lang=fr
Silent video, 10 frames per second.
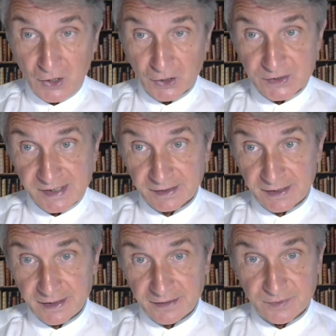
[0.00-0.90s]
que cette
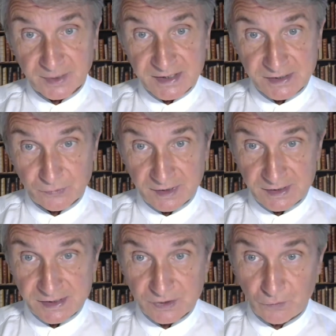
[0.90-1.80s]
année Vibration
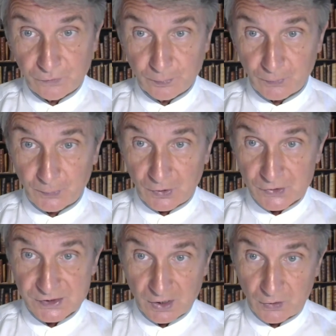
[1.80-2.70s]
Édition vous
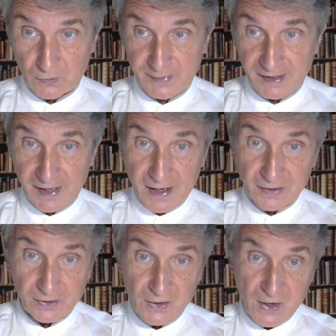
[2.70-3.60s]
propose en
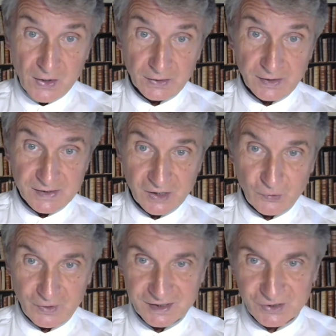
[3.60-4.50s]
bilingue dans sa
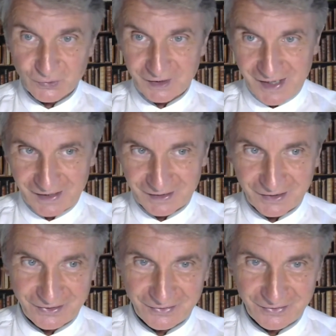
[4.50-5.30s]
collection théâtre.